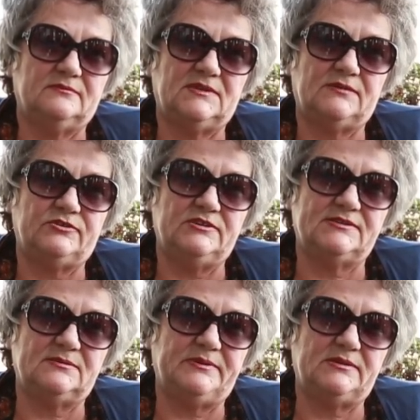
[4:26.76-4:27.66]
так вот не
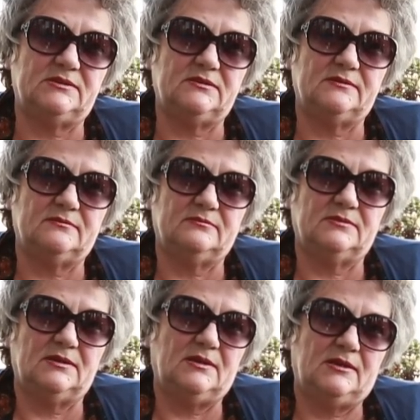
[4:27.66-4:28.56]
забыть и
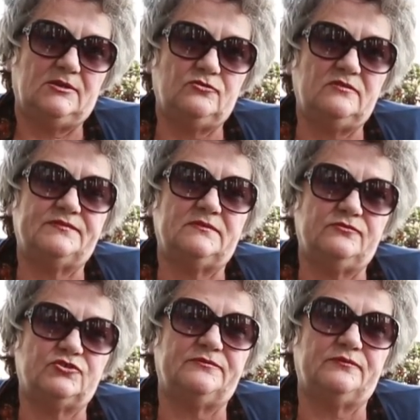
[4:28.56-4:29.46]
ну,
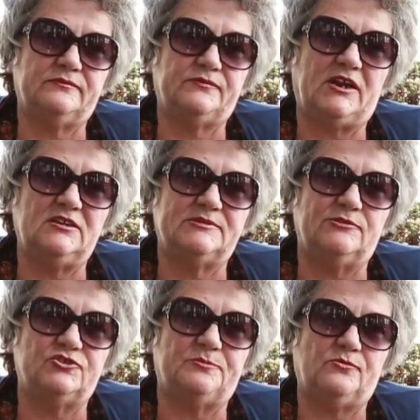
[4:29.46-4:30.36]
уже в крайнем
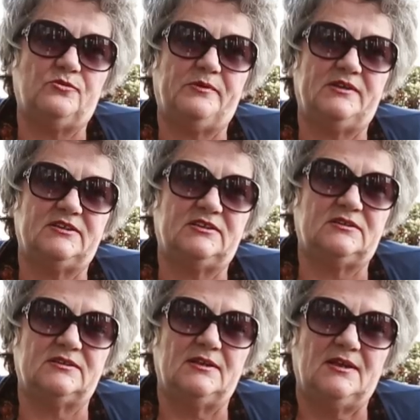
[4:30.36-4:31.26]
случае покупать этот,
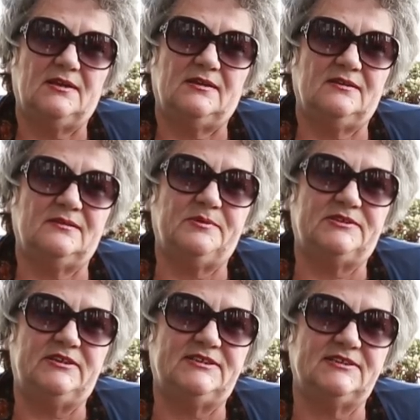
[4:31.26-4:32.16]
этот
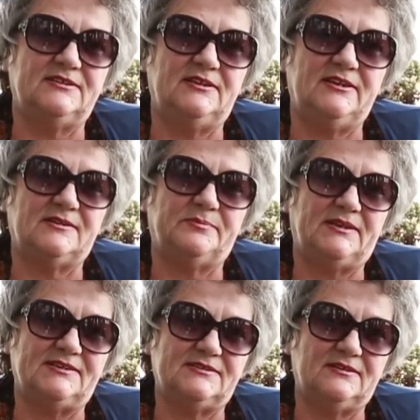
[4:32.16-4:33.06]
бактерицидный
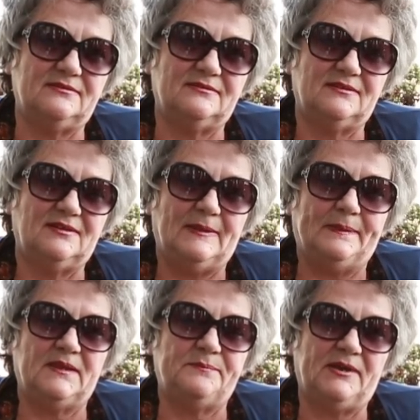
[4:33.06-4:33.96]
лейкопластырь
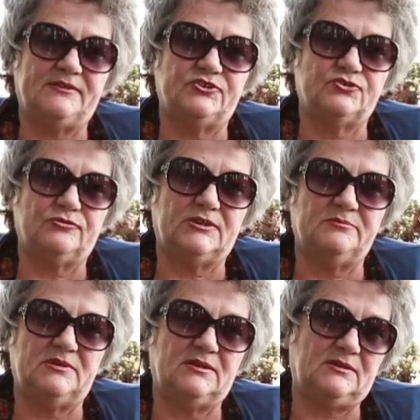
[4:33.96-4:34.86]
на пяточку
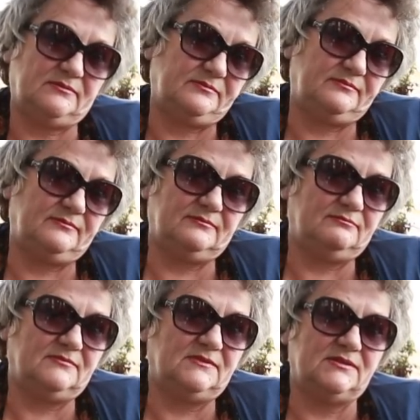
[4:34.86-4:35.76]
там или
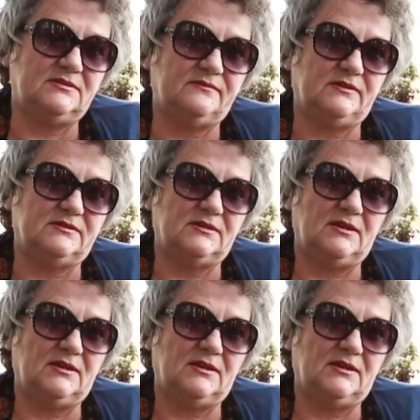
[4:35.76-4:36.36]
надела.